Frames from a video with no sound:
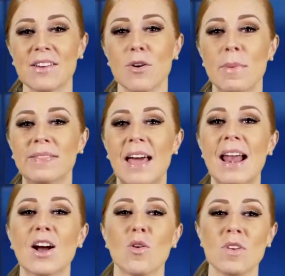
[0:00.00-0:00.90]
que
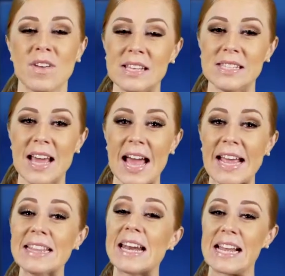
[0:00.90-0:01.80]
fomentan la convivencia
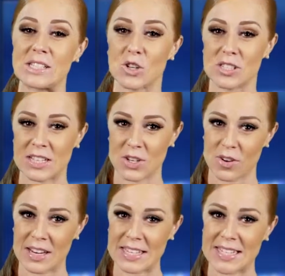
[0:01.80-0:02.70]
entre las dos
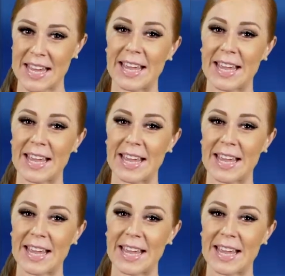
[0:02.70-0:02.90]
naciones.